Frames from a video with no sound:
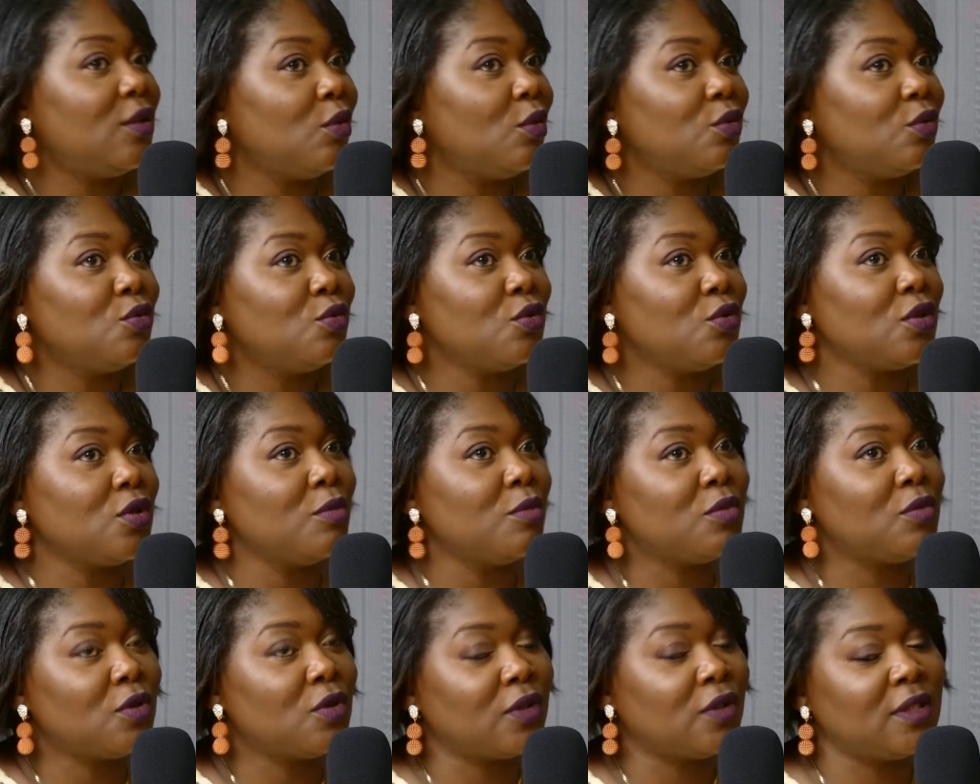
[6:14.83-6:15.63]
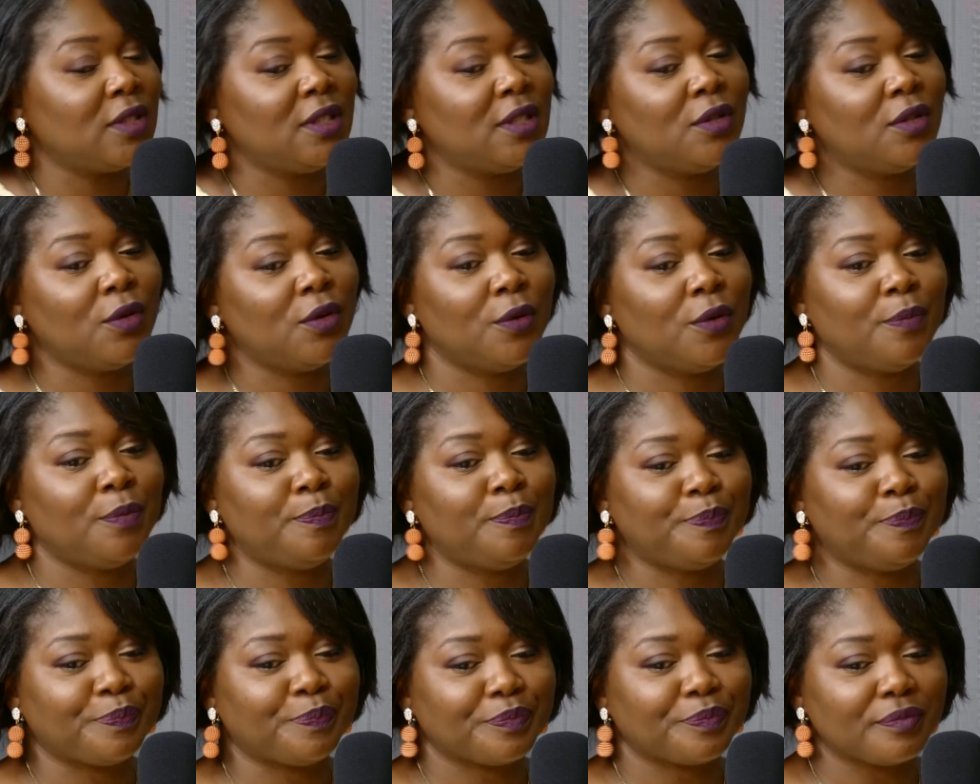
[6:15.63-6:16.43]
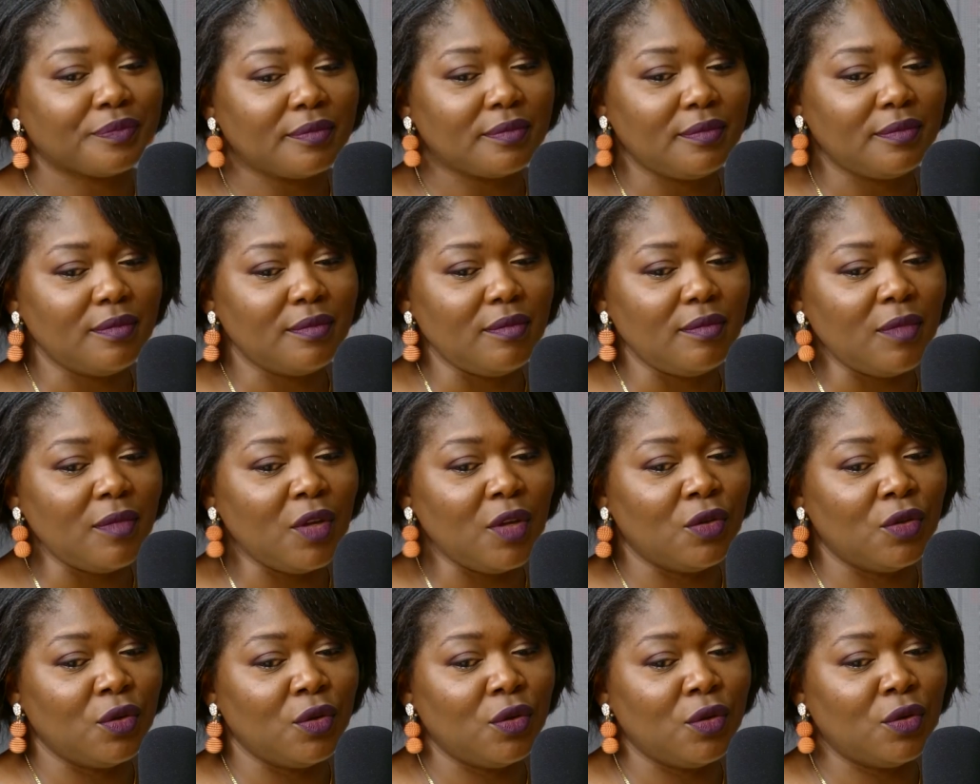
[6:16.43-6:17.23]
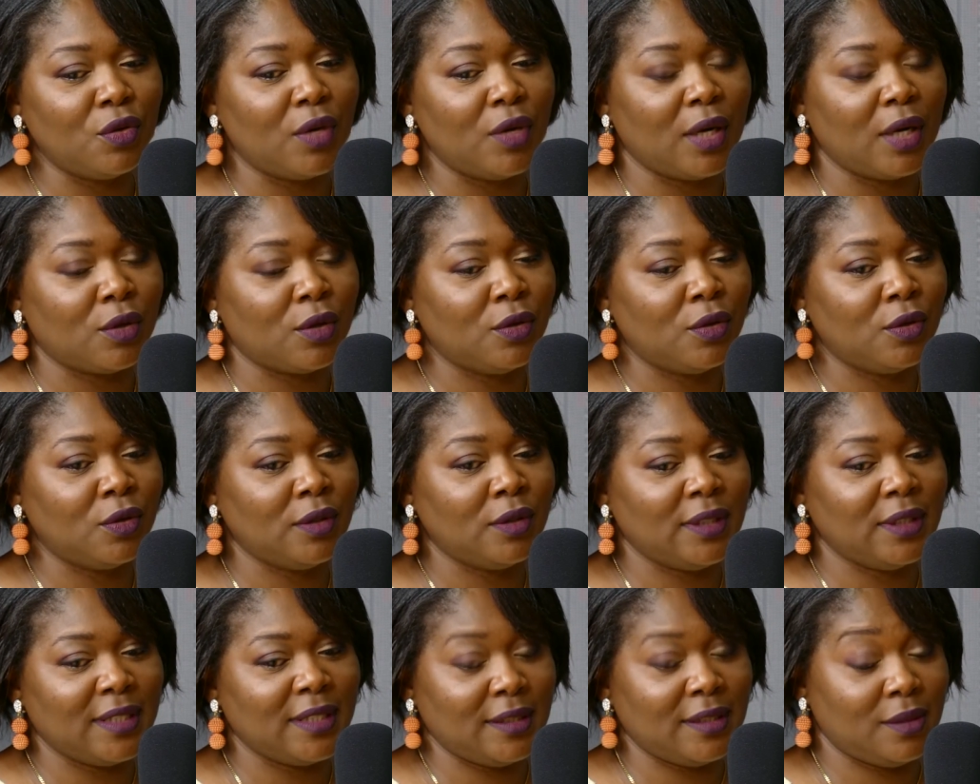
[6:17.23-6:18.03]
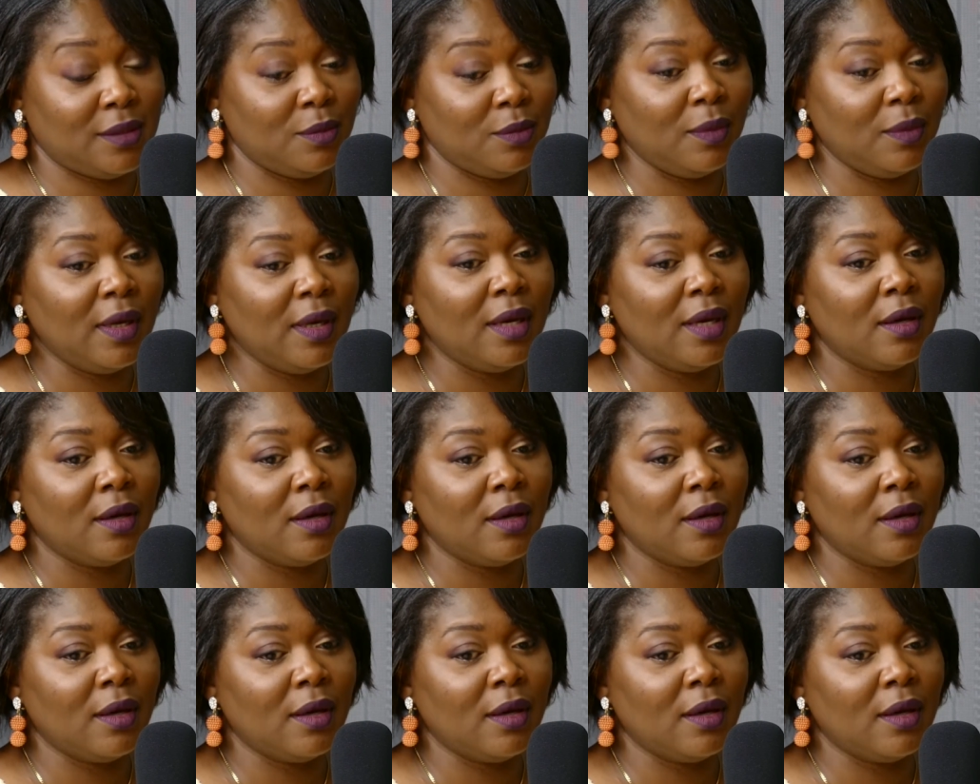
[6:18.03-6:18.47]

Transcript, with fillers: donc nous sommes sortis de, de, de la colonisation.